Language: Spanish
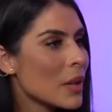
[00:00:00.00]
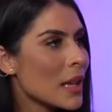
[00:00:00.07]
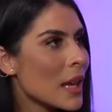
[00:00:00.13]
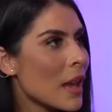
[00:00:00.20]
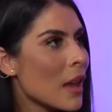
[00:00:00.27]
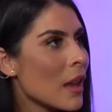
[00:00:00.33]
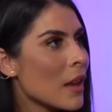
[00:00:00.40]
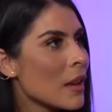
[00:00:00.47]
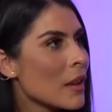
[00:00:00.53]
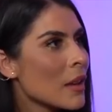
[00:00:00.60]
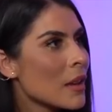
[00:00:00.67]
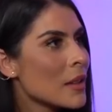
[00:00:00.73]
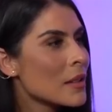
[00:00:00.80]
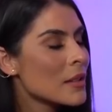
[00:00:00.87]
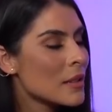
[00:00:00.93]
porque
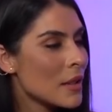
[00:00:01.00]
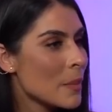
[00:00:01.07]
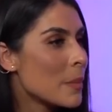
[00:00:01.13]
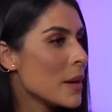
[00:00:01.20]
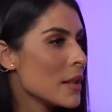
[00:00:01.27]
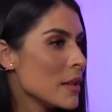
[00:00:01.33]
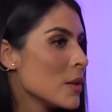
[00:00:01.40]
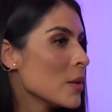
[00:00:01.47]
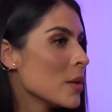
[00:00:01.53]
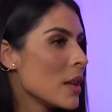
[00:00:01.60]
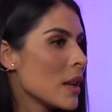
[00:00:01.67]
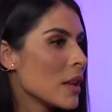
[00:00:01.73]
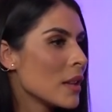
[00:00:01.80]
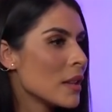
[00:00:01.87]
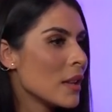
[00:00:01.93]
siempre he sido
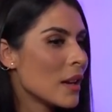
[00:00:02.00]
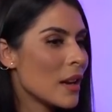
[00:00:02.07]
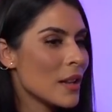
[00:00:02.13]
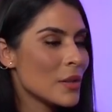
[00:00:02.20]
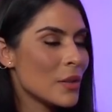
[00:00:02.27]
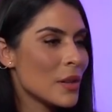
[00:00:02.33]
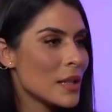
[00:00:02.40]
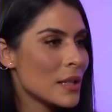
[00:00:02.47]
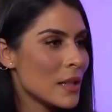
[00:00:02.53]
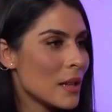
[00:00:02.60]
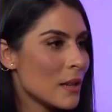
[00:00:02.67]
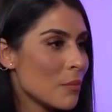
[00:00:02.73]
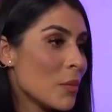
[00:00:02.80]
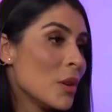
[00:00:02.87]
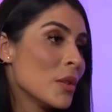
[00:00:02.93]
de, relaciones,
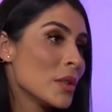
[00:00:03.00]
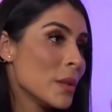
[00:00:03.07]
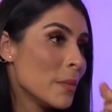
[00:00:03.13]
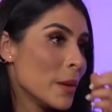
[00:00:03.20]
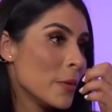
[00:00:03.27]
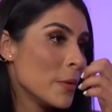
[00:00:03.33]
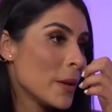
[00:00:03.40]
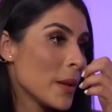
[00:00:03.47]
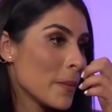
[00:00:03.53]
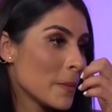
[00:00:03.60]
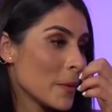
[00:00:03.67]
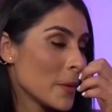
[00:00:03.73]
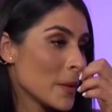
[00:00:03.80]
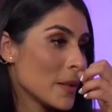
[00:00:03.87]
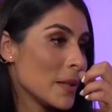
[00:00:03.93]
bueno, siempre fui,
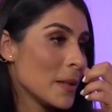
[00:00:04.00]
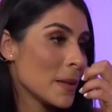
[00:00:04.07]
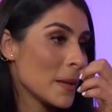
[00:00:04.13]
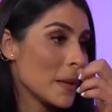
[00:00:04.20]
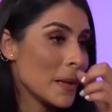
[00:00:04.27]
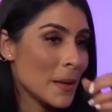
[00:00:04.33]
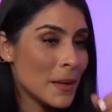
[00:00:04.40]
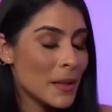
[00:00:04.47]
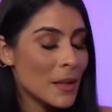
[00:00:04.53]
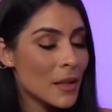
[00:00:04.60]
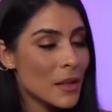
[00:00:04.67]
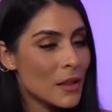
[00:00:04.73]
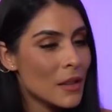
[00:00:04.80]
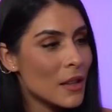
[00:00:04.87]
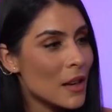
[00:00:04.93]
no sé si seguiré,
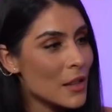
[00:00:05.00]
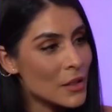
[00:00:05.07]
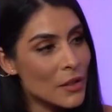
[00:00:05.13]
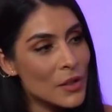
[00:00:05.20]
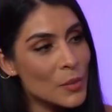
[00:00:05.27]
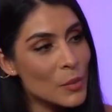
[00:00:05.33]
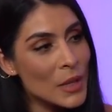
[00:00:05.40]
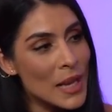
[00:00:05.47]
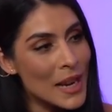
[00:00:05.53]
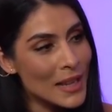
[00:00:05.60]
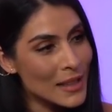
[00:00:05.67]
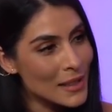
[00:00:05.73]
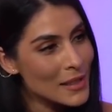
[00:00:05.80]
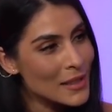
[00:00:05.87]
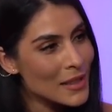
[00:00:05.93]
de relaciones muy
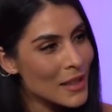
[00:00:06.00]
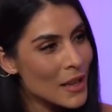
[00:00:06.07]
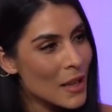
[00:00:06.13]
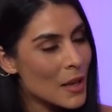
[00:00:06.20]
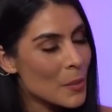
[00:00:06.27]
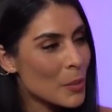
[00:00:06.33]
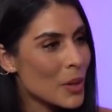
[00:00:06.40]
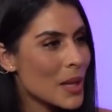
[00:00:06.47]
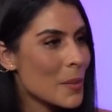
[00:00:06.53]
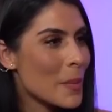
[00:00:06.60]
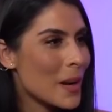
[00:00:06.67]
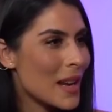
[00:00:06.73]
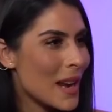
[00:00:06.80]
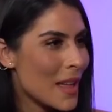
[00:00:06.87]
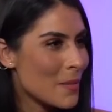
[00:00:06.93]
largas, porque
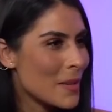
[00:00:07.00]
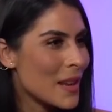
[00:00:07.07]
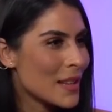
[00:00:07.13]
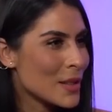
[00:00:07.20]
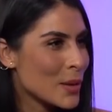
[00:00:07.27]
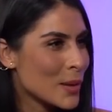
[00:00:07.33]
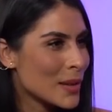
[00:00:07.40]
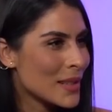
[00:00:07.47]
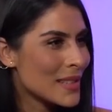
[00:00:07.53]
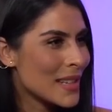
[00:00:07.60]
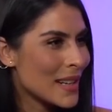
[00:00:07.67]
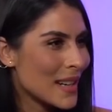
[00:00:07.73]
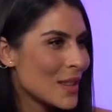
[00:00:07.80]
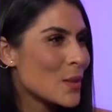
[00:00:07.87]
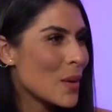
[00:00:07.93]
la admiración
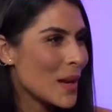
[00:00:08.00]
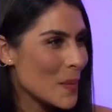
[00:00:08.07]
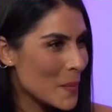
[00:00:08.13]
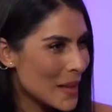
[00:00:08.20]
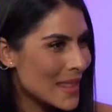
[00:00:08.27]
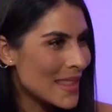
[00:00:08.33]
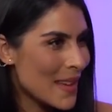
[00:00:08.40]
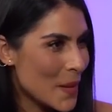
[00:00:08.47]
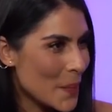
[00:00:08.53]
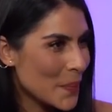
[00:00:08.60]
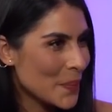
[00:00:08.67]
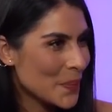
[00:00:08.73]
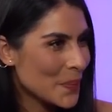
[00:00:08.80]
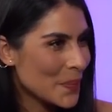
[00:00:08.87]
se retroalimenta.